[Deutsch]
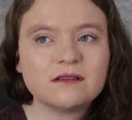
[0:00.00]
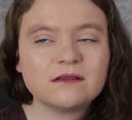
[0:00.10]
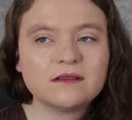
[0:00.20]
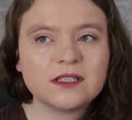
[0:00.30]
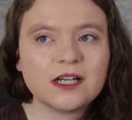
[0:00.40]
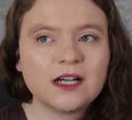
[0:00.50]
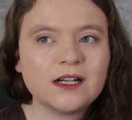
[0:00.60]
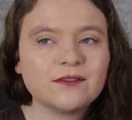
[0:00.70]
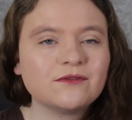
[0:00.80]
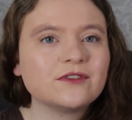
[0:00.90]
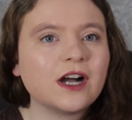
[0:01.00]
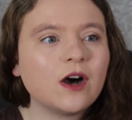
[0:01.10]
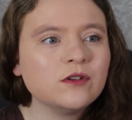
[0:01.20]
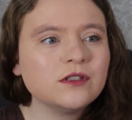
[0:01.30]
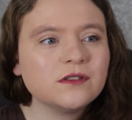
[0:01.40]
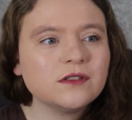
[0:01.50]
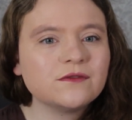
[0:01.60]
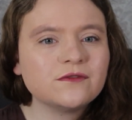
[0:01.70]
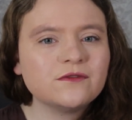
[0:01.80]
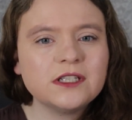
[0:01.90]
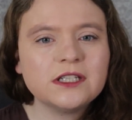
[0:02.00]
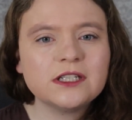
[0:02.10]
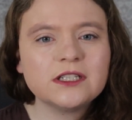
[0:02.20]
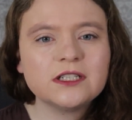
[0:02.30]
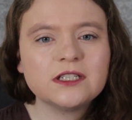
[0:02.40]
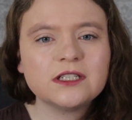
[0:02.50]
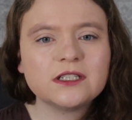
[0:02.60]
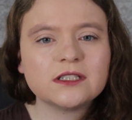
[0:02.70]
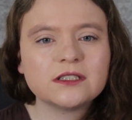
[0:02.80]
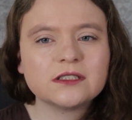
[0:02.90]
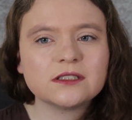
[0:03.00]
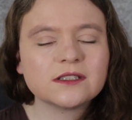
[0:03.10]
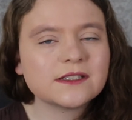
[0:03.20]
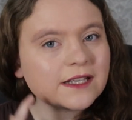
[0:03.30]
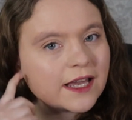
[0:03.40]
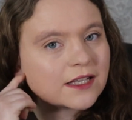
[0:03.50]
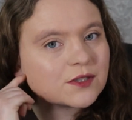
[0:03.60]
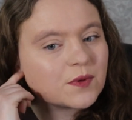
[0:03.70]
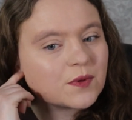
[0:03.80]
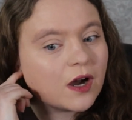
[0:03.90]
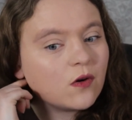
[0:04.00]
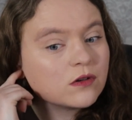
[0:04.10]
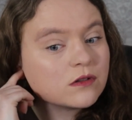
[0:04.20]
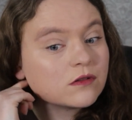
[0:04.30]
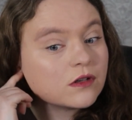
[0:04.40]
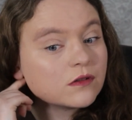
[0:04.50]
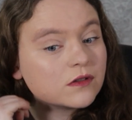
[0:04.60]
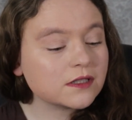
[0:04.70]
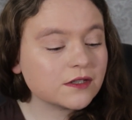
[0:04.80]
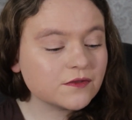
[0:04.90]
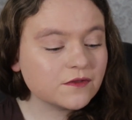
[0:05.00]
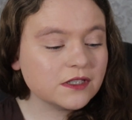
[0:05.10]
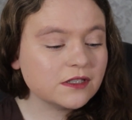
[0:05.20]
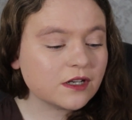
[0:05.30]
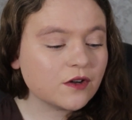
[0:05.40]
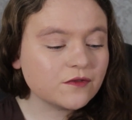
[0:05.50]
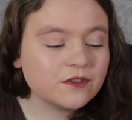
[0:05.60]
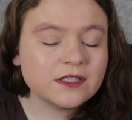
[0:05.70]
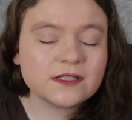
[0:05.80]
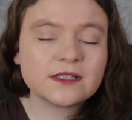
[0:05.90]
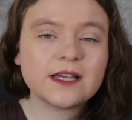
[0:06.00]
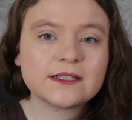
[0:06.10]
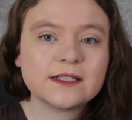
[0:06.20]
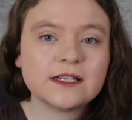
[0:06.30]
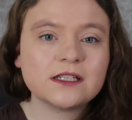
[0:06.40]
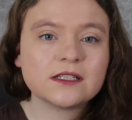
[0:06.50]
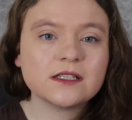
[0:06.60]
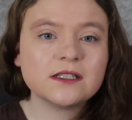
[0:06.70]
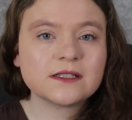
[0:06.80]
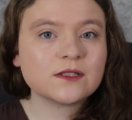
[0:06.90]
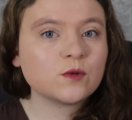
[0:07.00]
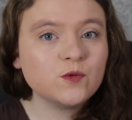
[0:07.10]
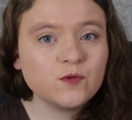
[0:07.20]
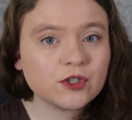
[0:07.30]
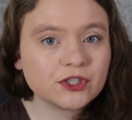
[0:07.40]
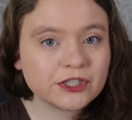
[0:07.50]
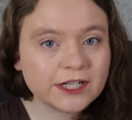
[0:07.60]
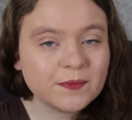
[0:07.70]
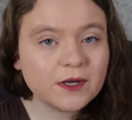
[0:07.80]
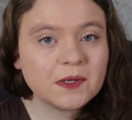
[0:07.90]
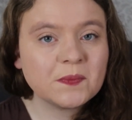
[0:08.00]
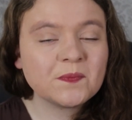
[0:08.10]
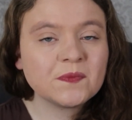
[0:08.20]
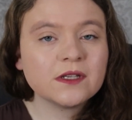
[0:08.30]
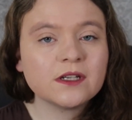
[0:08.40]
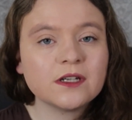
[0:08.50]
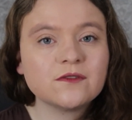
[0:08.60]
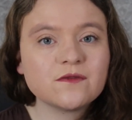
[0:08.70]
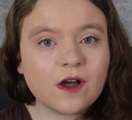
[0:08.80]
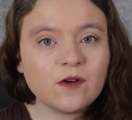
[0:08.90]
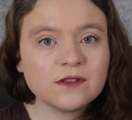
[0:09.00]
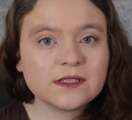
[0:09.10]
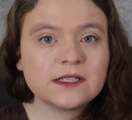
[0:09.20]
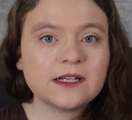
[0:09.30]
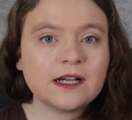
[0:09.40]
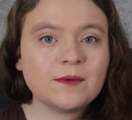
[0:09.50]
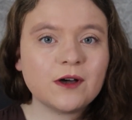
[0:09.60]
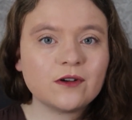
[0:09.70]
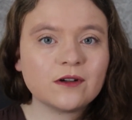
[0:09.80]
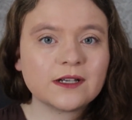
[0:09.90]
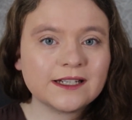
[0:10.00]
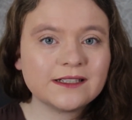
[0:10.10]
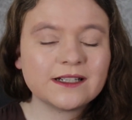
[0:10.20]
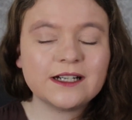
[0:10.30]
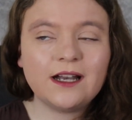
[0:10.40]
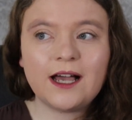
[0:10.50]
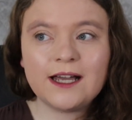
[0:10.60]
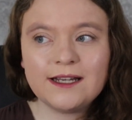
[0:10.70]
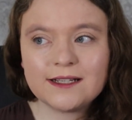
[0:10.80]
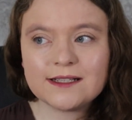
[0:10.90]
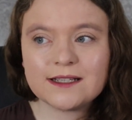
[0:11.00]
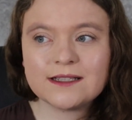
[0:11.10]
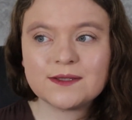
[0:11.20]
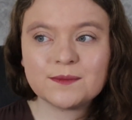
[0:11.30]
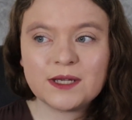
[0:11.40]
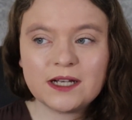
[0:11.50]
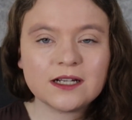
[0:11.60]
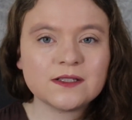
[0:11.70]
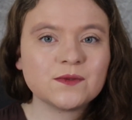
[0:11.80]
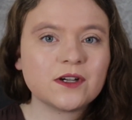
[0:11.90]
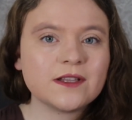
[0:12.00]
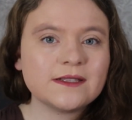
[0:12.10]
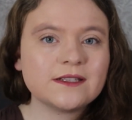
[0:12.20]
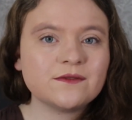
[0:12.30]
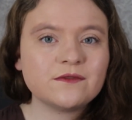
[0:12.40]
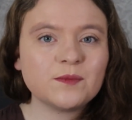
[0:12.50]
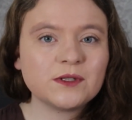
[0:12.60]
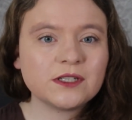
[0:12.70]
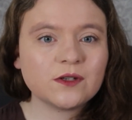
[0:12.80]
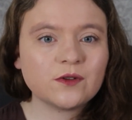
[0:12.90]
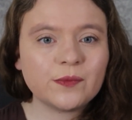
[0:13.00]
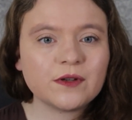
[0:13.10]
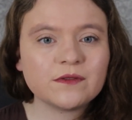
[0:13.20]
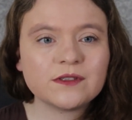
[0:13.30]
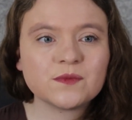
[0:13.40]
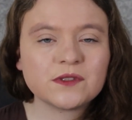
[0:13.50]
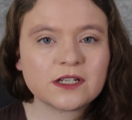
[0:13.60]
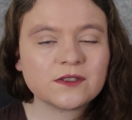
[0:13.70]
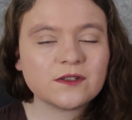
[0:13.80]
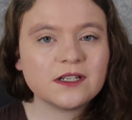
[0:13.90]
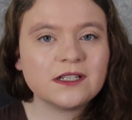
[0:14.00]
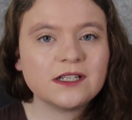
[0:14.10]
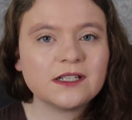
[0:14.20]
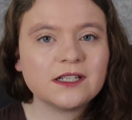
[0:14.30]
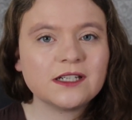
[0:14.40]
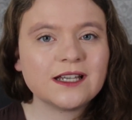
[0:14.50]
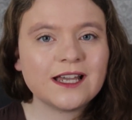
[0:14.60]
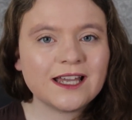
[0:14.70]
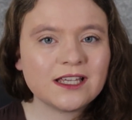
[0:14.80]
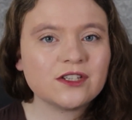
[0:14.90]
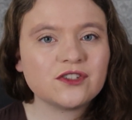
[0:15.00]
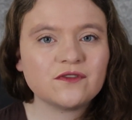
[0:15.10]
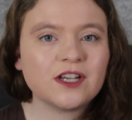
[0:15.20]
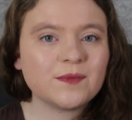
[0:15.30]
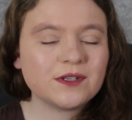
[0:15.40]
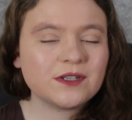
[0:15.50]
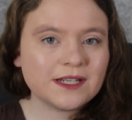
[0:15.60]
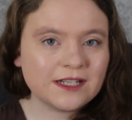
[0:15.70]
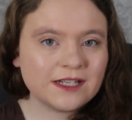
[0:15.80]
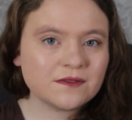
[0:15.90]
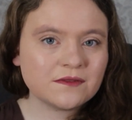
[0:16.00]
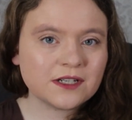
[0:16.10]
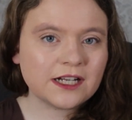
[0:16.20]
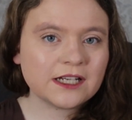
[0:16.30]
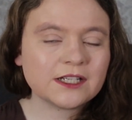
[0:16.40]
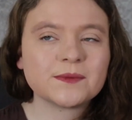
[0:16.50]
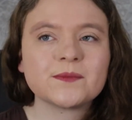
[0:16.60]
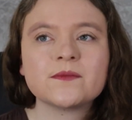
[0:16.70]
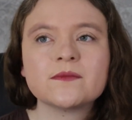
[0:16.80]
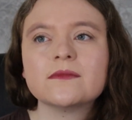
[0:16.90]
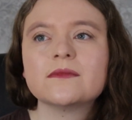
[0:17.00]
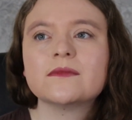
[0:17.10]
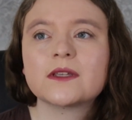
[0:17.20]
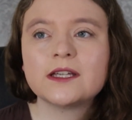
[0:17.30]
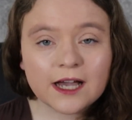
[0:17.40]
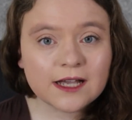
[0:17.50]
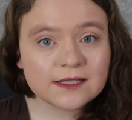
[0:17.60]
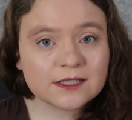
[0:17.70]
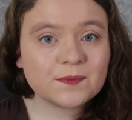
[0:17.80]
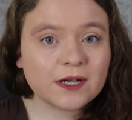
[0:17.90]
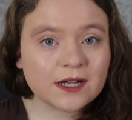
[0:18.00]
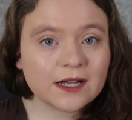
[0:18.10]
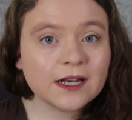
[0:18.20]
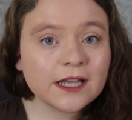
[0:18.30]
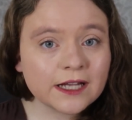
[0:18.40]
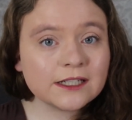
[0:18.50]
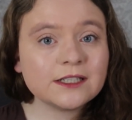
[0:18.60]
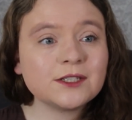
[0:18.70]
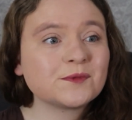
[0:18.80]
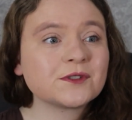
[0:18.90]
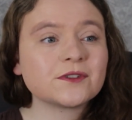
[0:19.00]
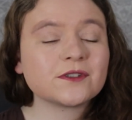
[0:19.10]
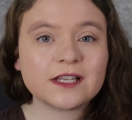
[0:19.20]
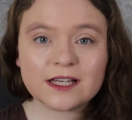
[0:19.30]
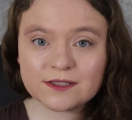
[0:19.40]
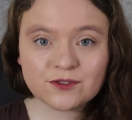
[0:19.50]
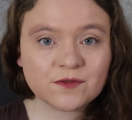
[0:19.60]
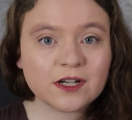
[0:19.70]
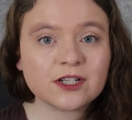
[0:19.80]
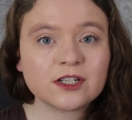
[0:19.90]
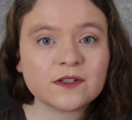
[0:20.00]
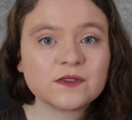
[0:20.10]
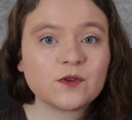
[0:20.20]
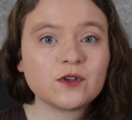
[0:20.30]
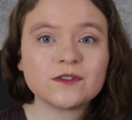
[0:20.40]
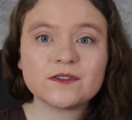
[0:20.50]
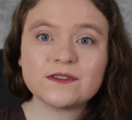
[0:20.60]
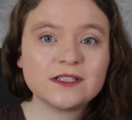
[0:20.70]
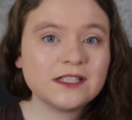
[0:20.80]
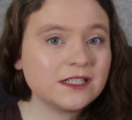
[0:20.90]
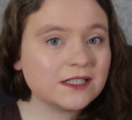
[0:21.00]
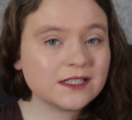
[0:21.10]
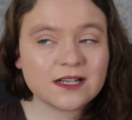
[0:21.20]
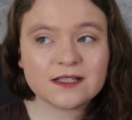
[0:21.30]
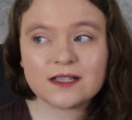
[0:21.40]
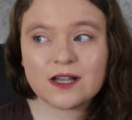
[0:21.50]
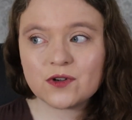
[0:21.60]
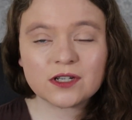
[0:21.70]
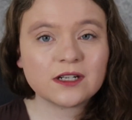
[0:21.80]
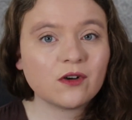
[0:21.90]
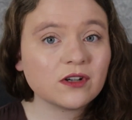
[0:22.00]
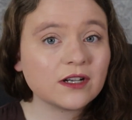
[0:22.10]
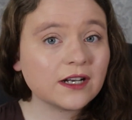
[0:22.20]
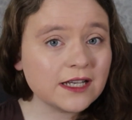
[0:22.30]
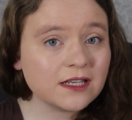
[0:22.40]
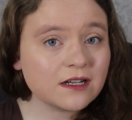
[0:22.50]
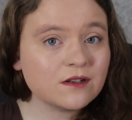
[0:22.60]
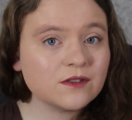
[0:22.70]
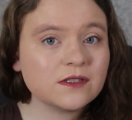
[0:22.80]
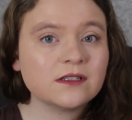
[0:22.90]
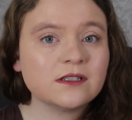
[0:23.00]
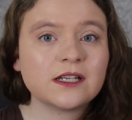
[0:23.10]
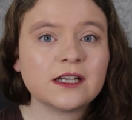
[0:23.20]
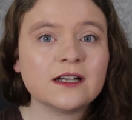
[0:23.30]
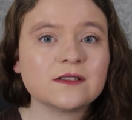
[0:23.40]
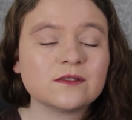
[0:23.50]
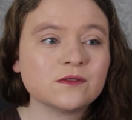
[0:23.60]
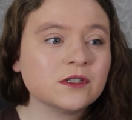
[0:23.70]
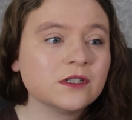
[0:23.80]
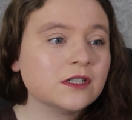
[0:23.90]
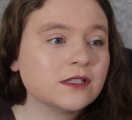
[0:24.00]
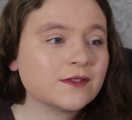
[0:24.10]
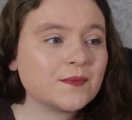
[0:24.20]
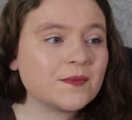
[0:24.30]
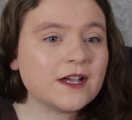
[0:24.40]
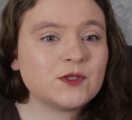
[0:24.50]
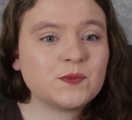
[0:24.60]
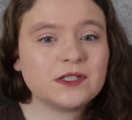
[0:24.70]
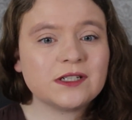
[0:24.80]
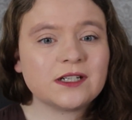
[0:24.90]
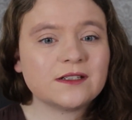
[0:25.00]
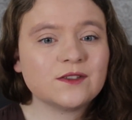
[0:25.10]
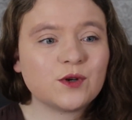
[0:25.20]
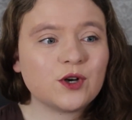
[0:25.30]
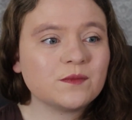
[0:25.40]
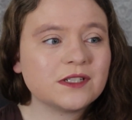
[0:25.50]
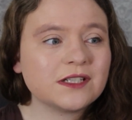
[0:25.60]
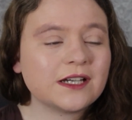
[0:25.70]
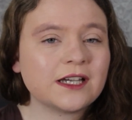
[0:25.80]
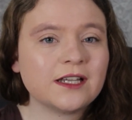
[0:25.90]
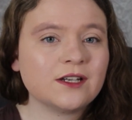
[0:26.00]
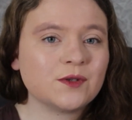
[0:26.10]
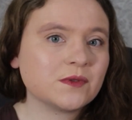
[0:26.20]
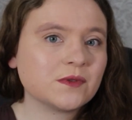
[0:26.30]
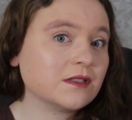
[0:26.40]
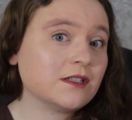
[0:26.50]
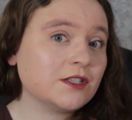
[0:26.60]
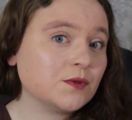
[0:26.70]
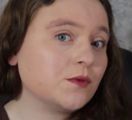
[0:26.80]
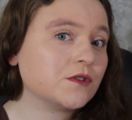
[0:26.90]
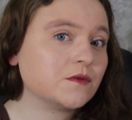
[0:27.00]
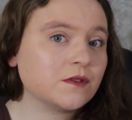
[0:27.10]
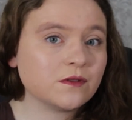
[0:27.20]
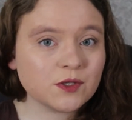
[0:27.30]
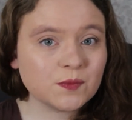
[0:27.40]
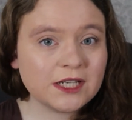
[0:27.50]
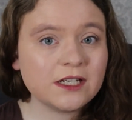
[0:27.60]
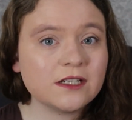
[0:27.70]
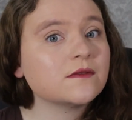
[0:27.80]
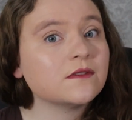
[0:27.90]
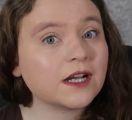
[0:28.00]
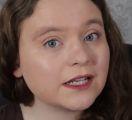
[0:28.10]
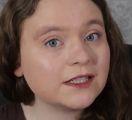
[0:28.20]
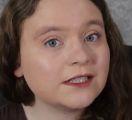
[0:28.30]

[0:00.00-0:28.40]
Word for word: ja, Frau, die viel Sex braucht oder Lust an viel, auf viel Sex hat, ist es unvorstellbar, Frauen sind da aber auch generell anders als Männer. Also du kannst den weiblichen Körper, wenn es um Sexualität geht, echt schwer mit dem männlichen vergleichen. Ja, es gibt Parallelen. Bis zur sechsten Schwangerschaftswoche sieht das auch genau gleich aus. Ja, also zum Beispiel kannst du überhaupt nicht erkennen, ob es eine Klitoris wird oder ein Penis, weil